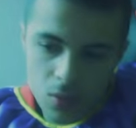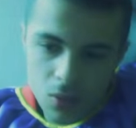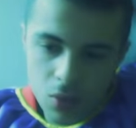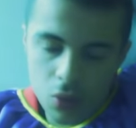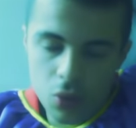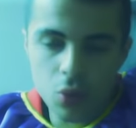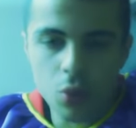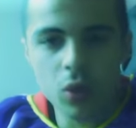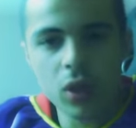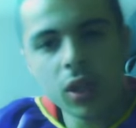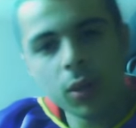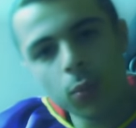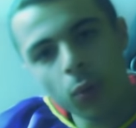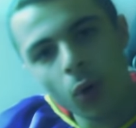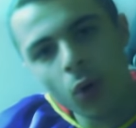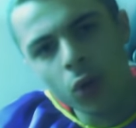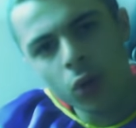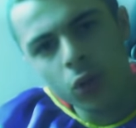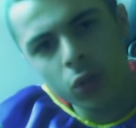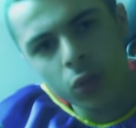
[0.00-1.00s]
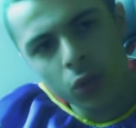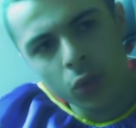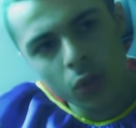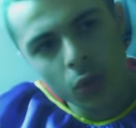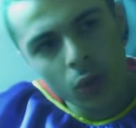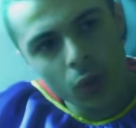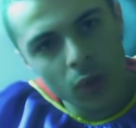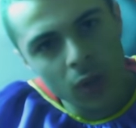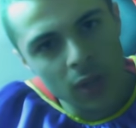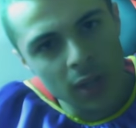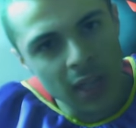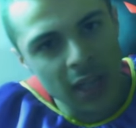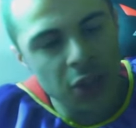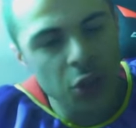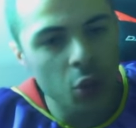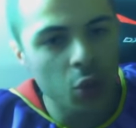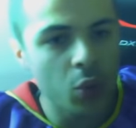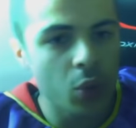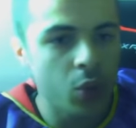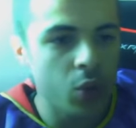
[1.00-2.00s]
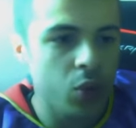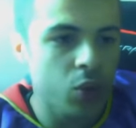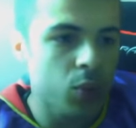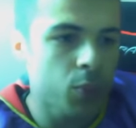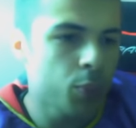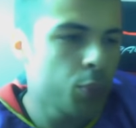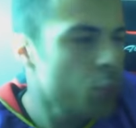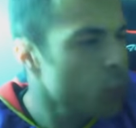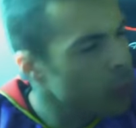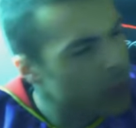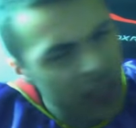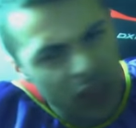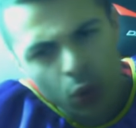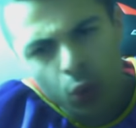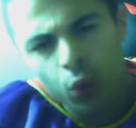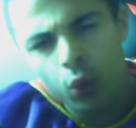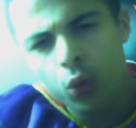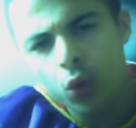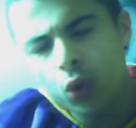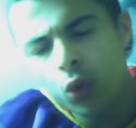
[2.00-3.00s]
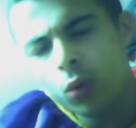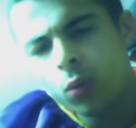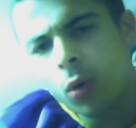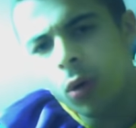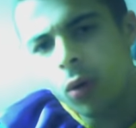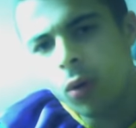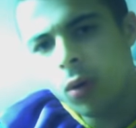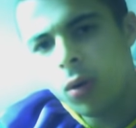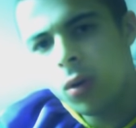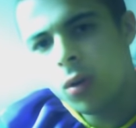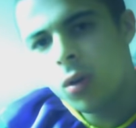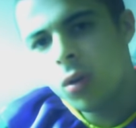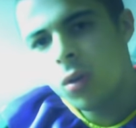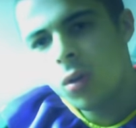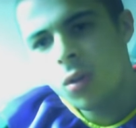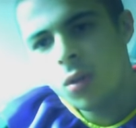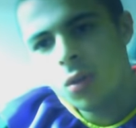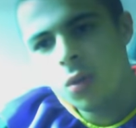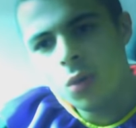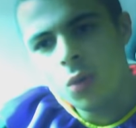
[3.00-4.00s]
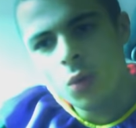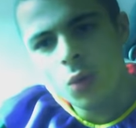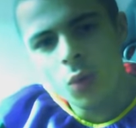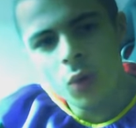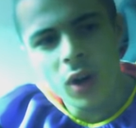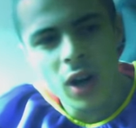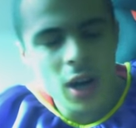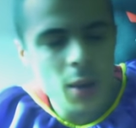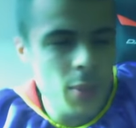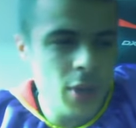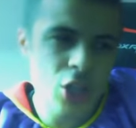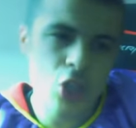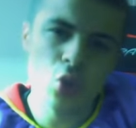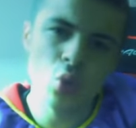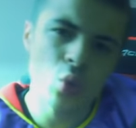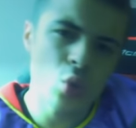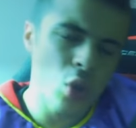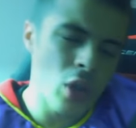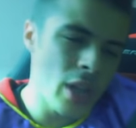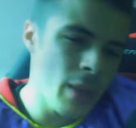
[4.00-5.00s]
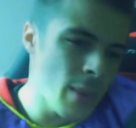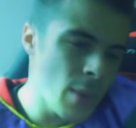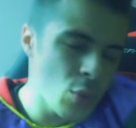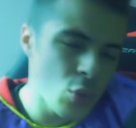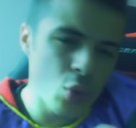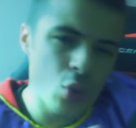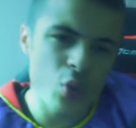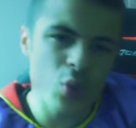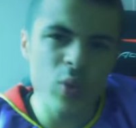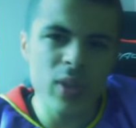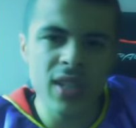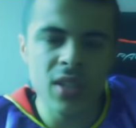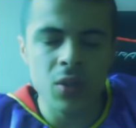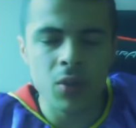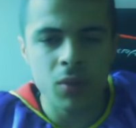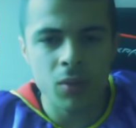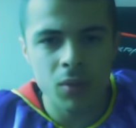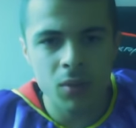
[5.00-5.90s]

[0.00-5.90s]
Entre les pranks, la tendance pourrie de YouTube, on ravage tout le temps les mêmes choses tous les ans.